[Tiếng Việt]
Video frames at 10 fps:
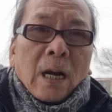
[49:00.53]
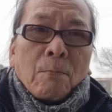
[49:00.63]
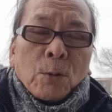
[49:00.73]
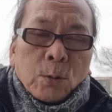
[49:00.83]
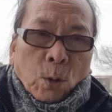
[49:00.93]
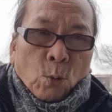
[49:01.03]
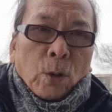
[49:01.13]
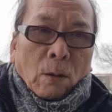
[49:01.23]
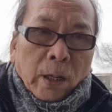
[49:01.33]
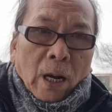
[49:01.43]
Nam có trụ
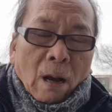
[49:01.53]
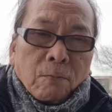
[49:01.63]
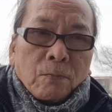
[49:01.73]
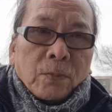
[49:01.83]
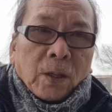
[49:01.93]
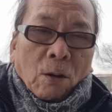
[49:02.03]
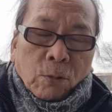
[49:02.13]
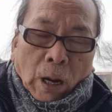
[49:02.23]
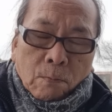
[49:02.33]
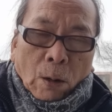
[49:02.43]
nổi hay không?
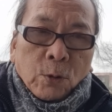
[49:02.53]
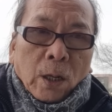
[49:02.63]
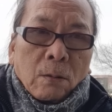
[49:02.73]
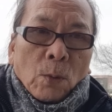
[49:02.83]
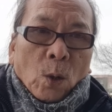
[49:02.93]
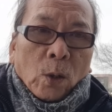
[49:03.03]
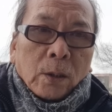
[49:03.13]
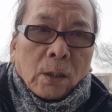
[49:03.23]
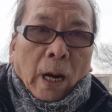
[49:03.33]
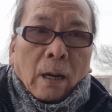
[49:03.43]
theo các báo chí bình luận
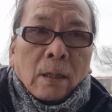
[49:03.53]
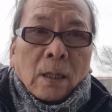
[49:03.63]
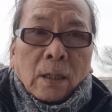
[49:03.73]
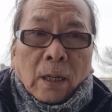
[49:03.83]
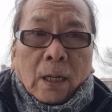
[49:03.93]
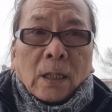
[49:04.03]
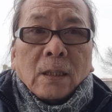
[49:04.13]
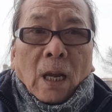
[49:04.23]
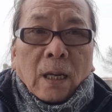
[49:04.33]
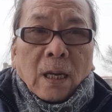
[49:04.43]
cho rằng giờ
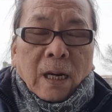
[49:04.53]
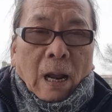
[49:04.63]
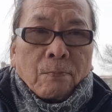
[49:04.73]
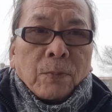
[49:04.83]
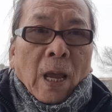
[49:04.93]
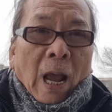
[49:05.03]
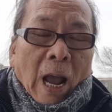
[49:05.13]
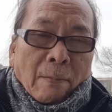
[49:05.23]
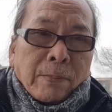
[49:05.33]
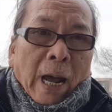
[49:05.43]
kinh tế Việt Nam
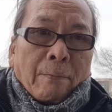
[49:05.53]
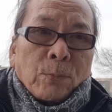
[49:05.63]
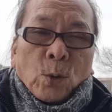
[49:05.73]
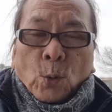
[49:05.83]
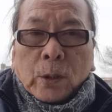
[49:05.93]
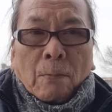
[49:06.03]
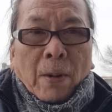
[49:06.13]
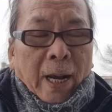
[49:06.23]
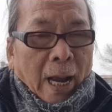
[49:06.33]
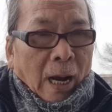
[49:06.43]
ảm đạm của năm
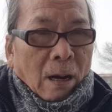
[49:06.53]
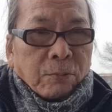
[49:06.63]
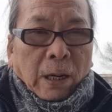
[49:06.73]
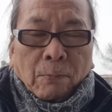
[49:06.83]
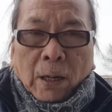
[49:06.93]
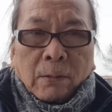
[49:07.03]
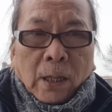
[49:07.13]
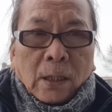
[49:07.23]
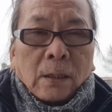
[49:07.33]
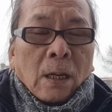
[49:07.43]

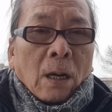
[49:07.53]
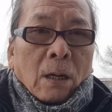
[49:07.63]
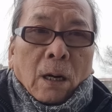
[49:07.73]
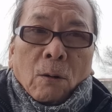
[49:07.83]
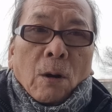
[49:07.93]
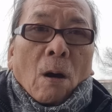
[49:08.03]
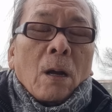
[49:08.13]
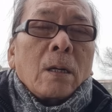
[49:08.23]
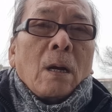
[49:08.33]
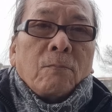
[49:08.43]
2024 điều
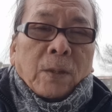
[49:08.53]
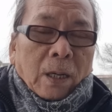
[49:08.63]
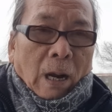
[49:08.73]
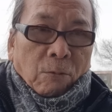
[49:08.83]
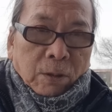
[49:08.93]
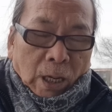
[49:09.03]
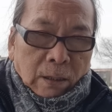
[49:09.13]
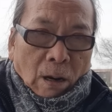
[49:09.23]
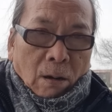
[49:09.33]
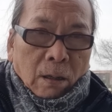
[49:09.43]
đó không thể nào
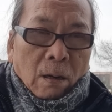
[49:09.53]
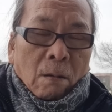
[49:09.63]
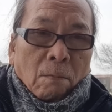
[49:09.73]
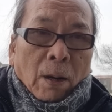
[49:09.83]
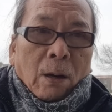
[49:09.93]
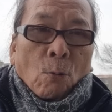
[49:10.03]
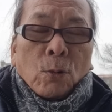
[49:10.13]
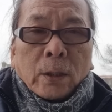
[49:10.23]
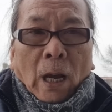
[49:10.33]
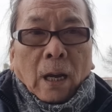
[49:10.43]
tránh khỏi mà
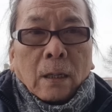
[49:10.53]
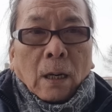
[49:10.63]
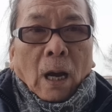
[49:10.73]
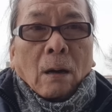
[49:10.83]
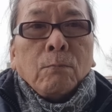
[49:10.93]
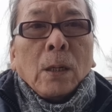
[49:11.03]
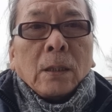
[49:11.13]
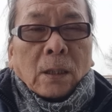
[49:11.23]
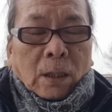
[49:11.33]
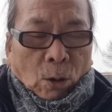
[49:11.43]
cũng có thể ở mức
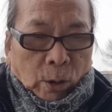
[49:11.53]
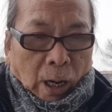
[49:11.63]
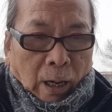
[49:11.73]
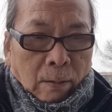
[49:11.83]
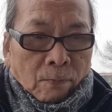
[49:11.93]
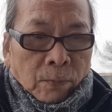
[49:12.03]
tồi tệ